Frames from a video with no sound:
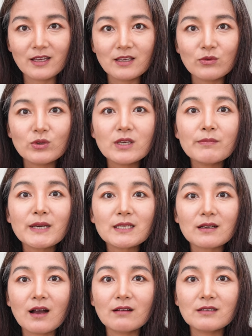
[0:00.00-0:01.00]
因为一般的
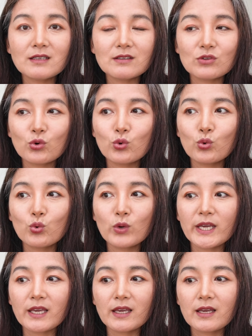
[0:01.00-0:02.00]
抗议都
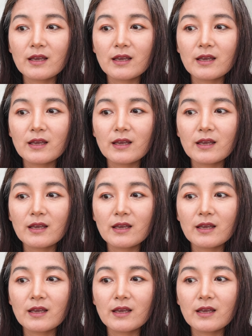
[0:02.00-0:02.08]
会